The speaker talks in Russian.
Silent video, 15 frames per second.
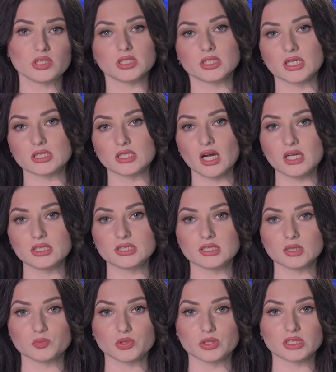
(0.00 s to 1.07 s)
и тогда они
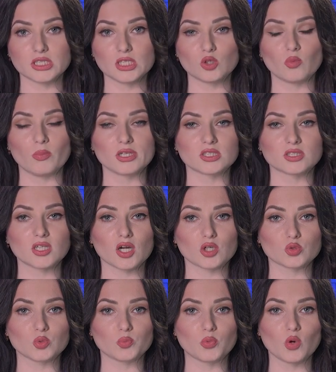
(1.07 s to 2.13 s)
запустили
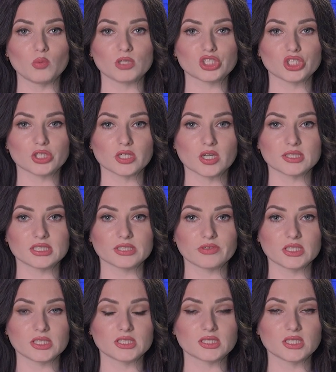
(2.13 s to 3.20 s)
гуманитарную помощь от
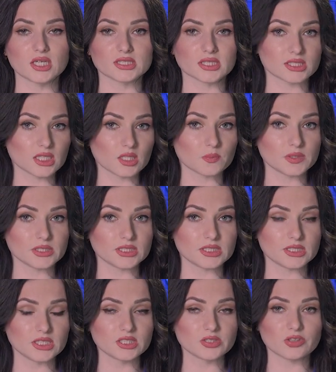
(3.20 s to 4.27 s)
Красного Креста, сказал
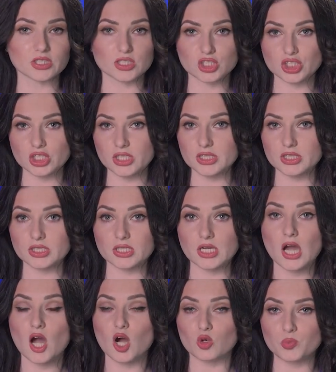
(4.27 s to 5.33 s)
президент в отношении
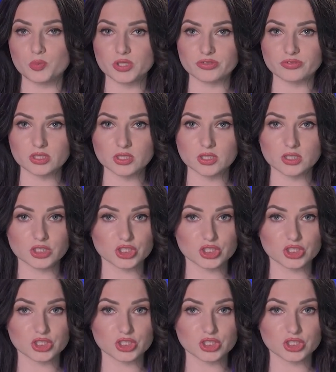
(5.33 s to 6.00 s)
оккупированных